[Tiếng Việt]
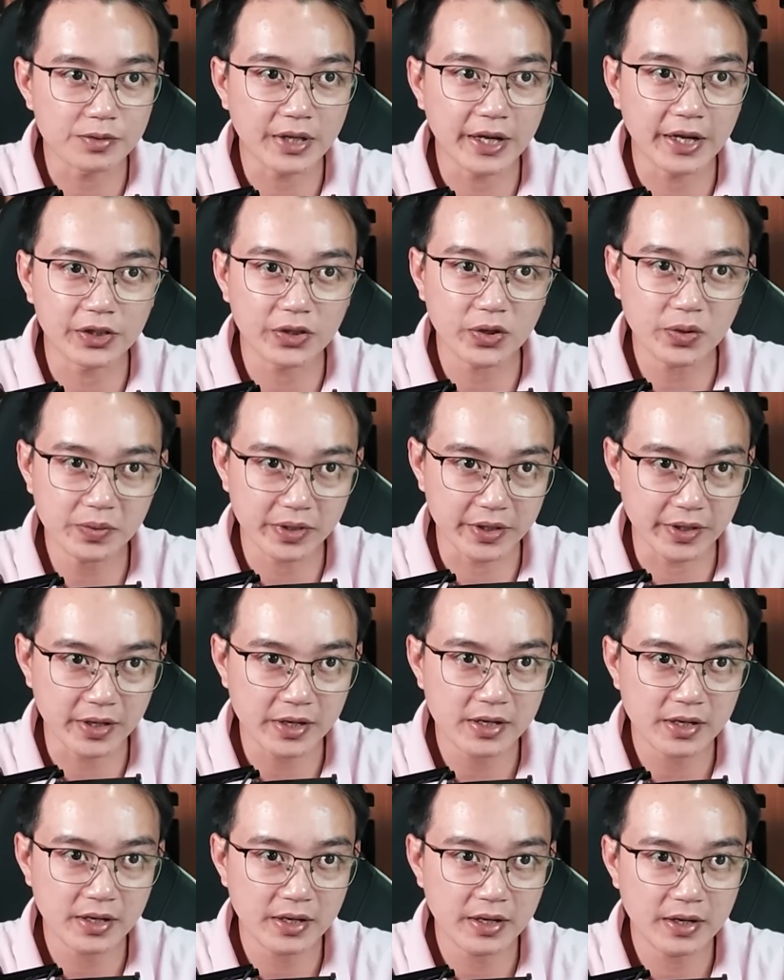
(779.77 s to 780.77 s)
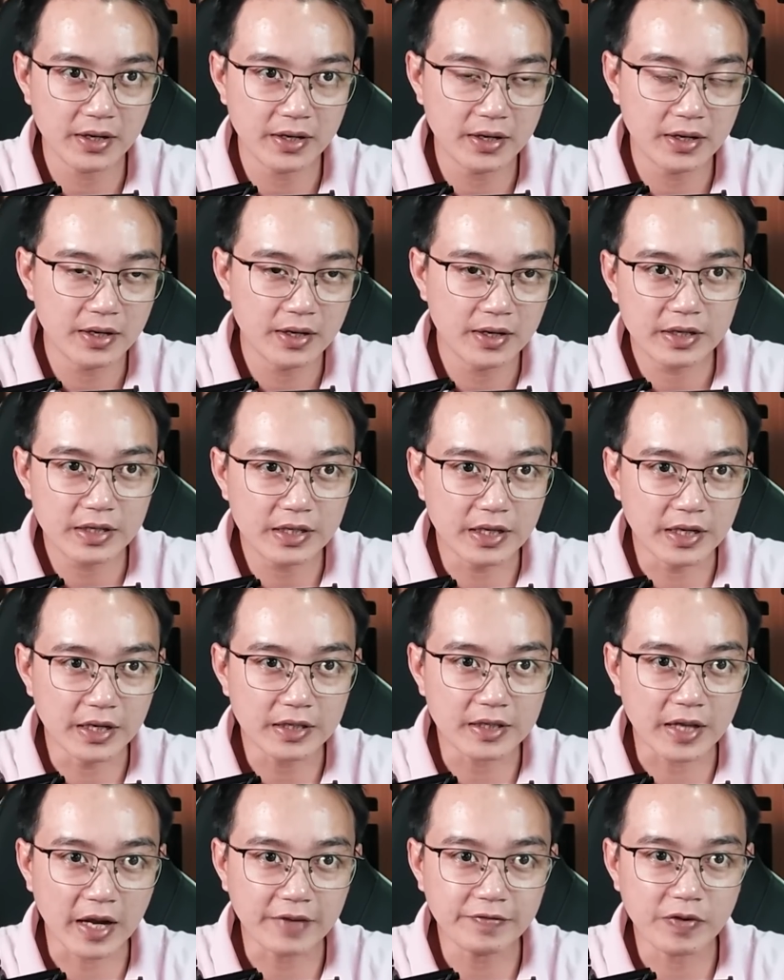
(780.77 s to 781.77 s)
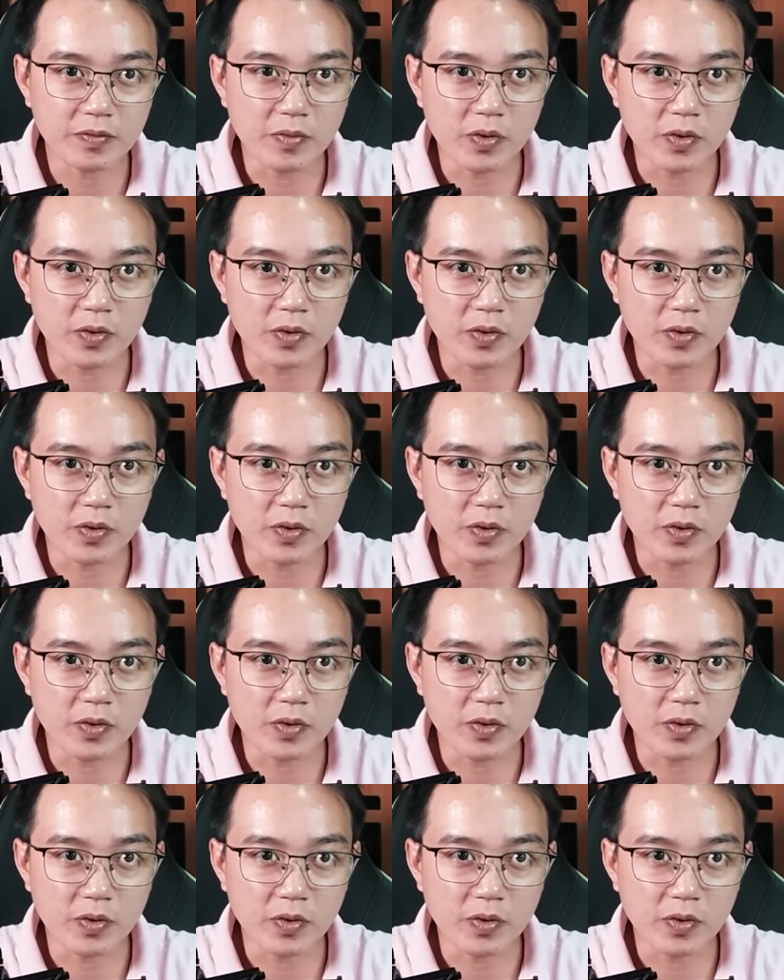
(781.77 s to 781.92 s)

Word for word: then chốt cửa, chĩa thẳng vào